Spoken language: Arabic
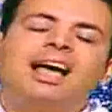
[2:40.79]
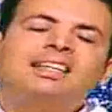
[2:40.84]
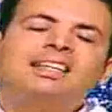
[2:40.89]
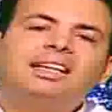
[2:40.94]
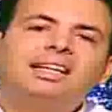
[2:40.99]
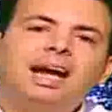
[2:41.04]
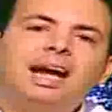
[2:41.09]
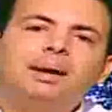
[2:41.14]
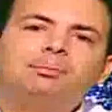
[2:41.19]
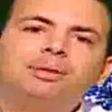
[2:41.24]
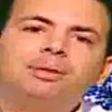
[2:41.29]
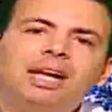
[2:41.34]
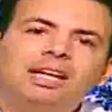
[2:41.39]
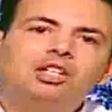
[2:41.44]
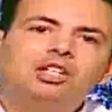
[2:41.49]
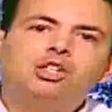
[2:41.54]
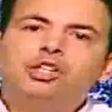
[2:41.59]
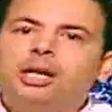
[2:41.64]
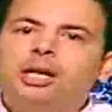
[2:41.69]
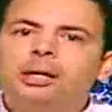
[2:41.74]
اي لاعب
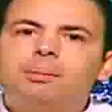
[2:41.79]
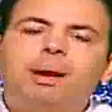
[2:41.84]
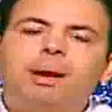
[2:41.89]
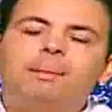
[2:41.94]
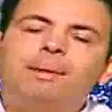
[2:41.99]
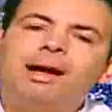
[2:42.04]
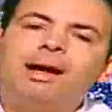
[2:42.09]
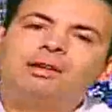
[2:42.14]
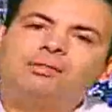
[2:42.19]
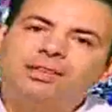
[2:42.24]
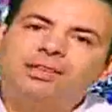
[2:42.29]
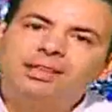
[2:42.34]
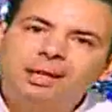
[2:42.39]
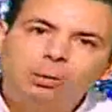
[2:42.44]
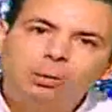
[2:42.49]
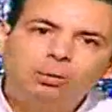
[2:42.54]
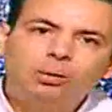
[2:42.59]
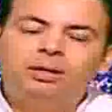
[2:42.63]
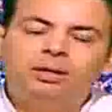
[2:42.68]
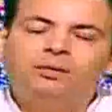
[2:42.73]
تاني يشارك بقى معاك في
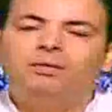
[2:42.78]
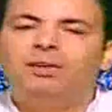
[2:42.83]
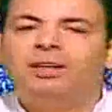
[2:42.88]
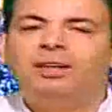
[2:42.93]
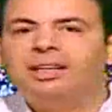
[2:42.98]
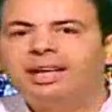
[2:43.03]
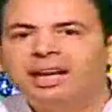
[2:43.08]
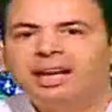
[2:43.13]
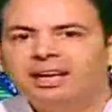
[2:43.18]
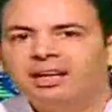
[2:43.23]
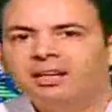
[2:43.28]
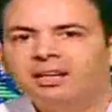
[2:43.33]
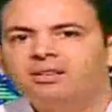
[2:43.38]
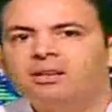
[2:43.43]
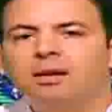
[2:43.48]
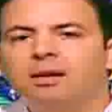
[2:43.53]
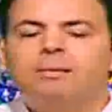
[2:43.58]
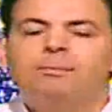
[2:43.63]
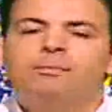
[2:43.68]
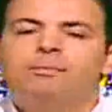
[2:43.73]
الدوري في
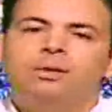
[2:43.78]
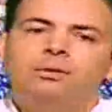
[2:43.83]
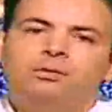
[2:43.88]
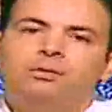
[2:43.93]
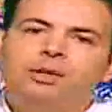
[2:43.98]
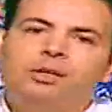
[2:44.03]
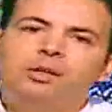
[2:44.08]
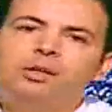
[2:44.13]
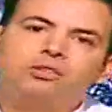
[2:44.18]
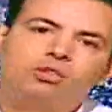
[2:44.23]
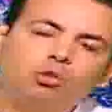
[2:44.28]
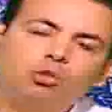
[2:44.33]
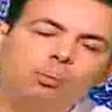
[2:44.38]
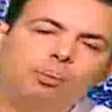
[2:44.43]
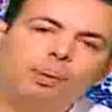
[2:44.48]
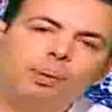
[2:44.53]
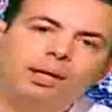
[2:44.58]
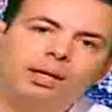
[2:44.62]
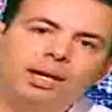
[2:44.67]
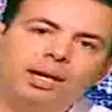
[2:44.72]
الكاس في
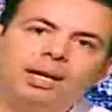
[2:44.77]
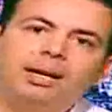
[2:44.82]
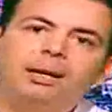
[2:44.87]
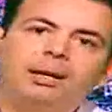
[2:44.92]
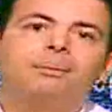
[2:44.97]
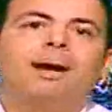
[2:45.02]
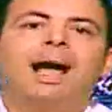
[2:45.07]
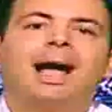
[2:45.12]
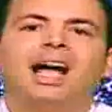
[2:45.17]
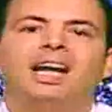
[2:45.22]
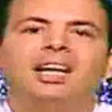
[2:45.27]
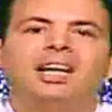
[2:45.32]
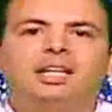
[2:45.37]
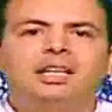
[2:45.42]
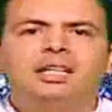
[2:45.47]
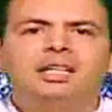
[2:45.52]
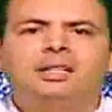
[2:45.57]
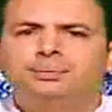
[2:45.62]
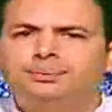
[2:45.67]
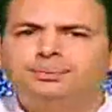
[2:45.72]
السوبر
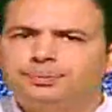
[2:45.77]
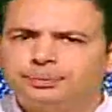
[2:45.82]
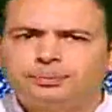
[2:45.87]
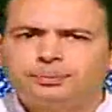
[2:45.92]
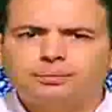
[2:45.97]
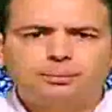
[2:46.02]
المحلي